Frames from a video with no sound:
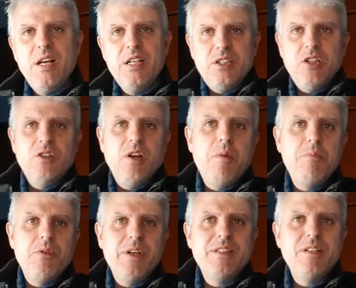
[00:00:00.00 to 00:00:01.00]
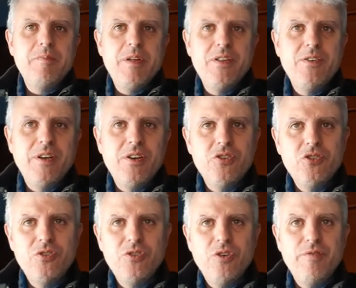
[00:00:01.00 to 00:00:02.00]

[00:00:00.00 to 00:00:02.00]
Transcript: haciéndola por este medio que nos